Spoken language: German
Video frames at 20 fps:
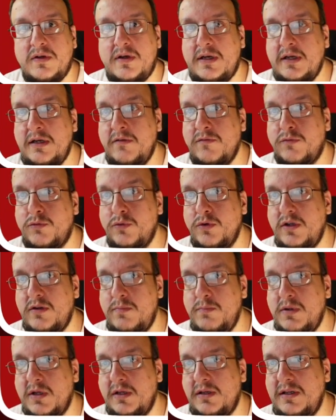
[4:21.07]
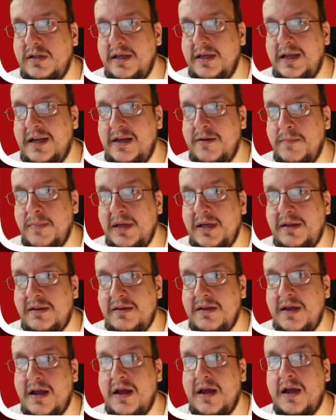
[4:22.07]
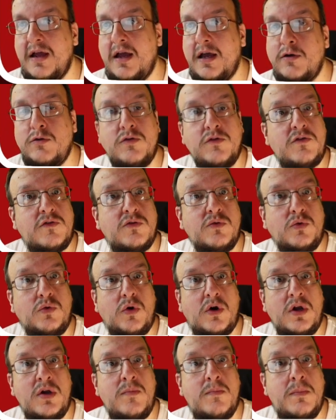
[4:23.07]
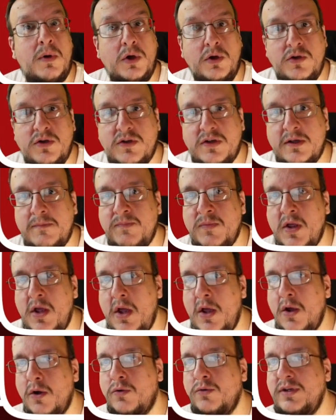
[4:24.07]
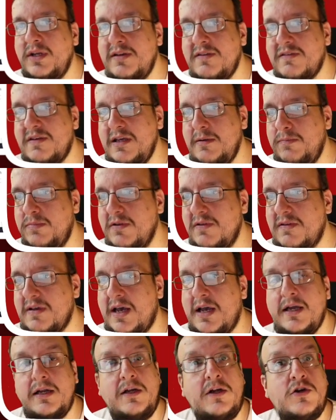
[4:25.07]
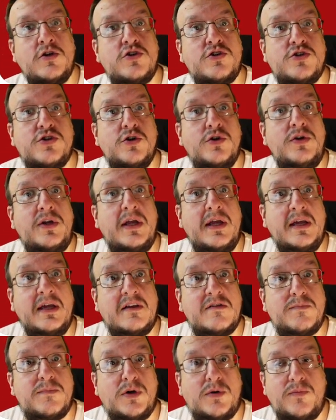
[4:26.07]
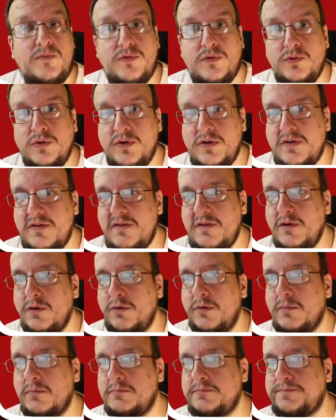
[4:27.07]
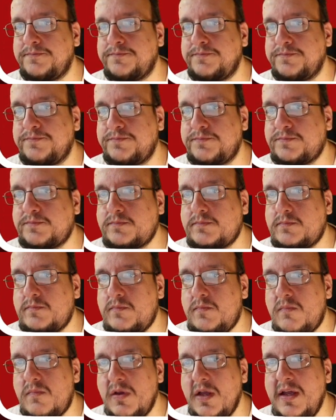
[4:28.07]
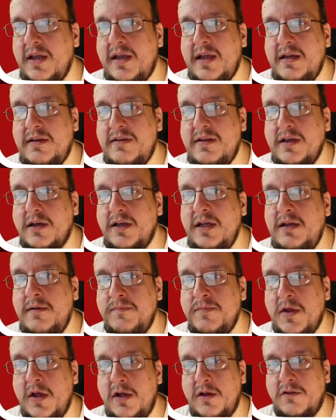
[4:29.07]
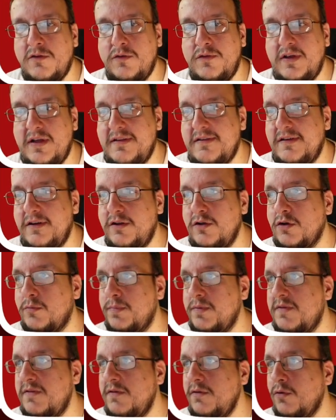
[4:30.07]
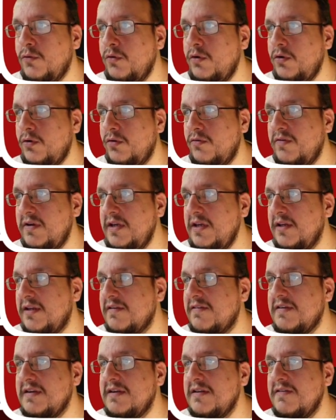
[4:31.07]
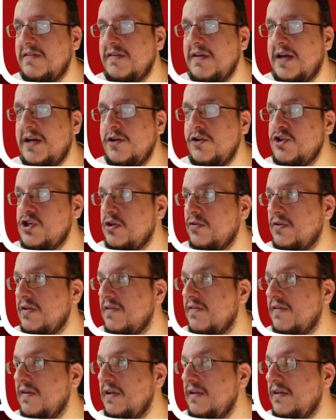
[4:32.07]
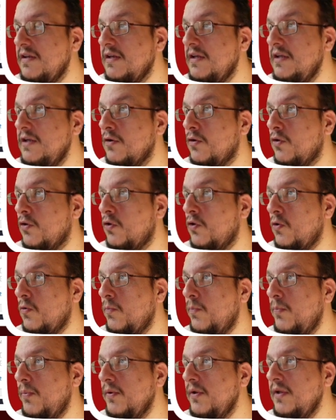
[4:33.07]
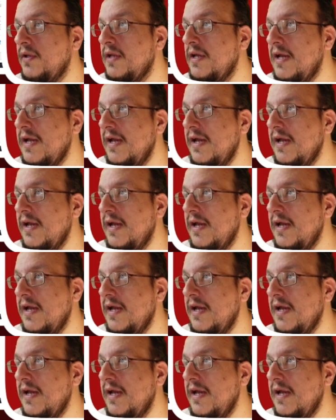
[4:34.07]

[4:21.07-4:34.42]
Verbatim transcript: rein, wo ich mir die Elemente Seite raussuchen möchte. Und jetzt gibt es eine schöne Xbob-Funktion. Ihr geht hier hin, zusätzliche Optionen und wenn ihr das Ganze anschaut, dann seht ihr hier oben